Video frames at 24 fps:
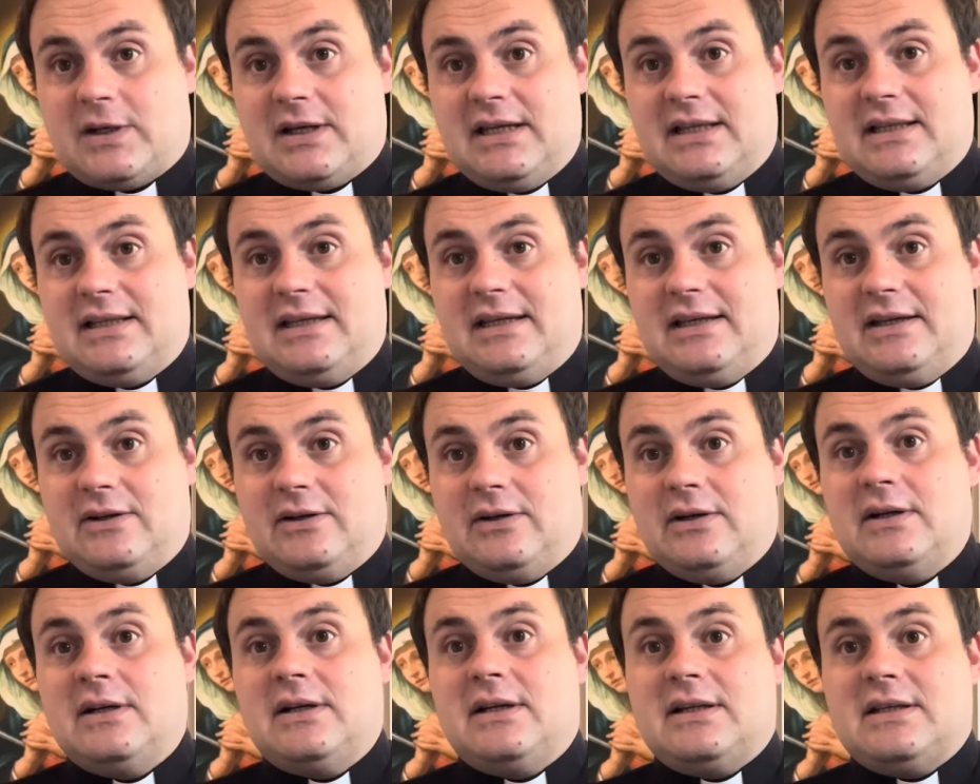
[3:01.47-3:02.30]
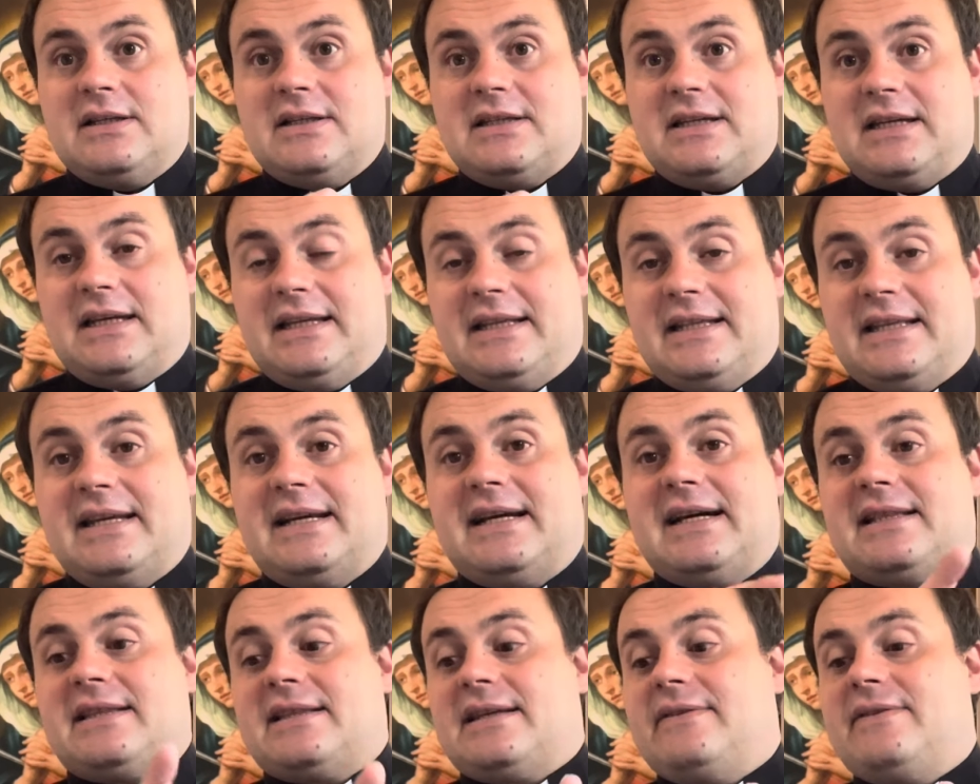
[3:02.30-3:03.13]
che Dio ci
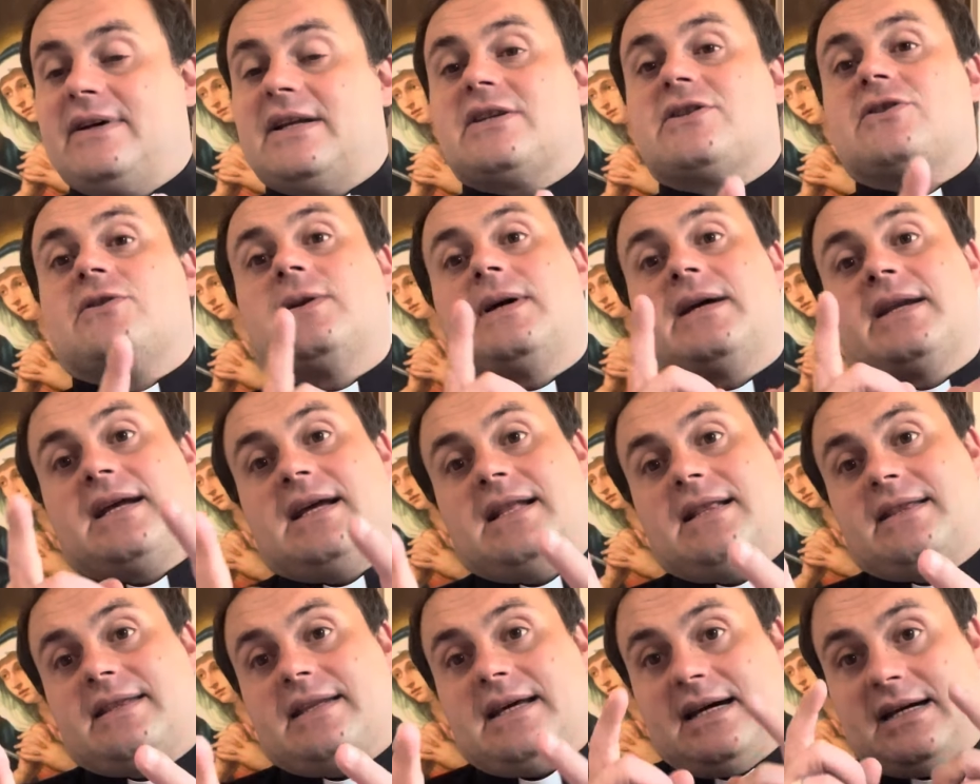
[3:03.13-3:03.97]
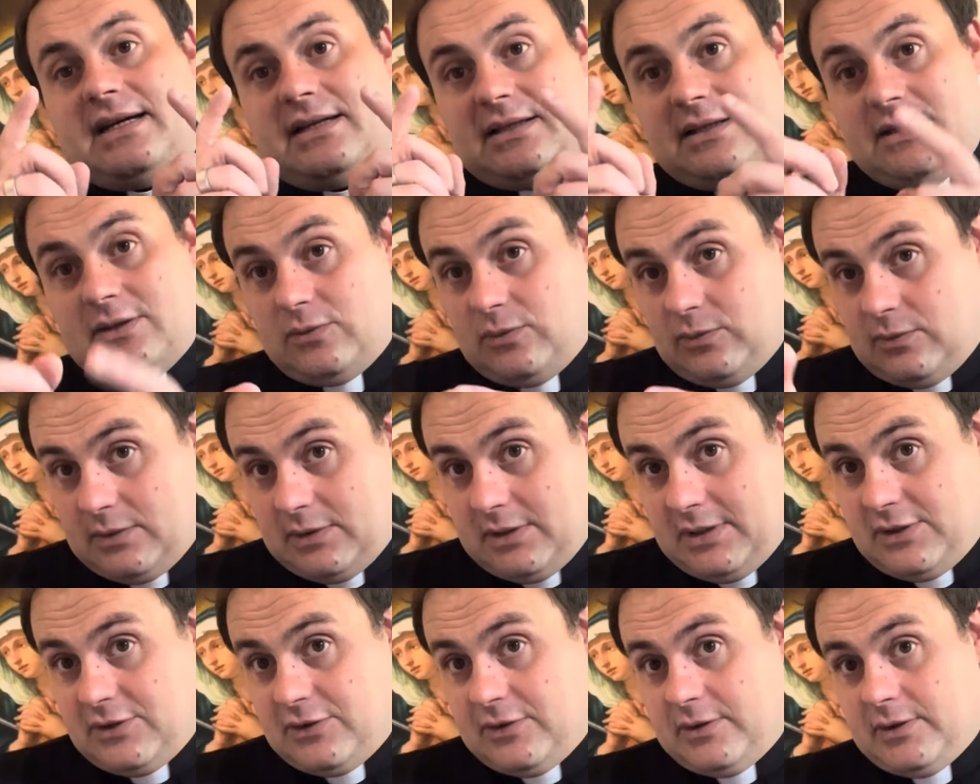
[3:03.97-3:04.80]
indica attraverso la realtà di
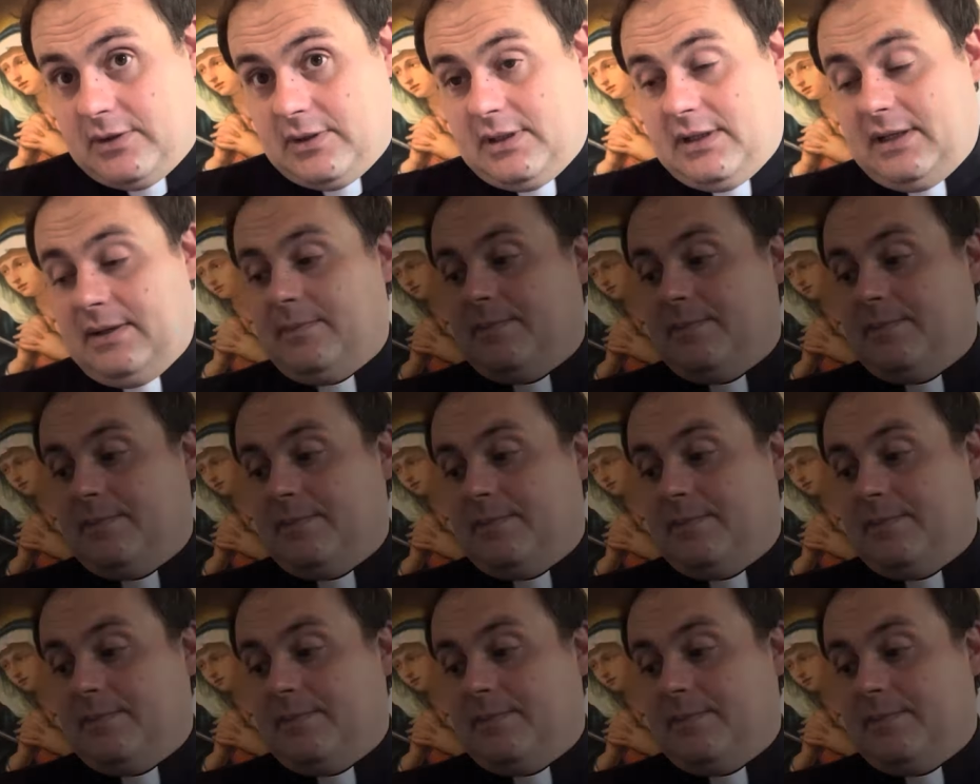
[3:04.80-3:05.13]
tutti i giorni.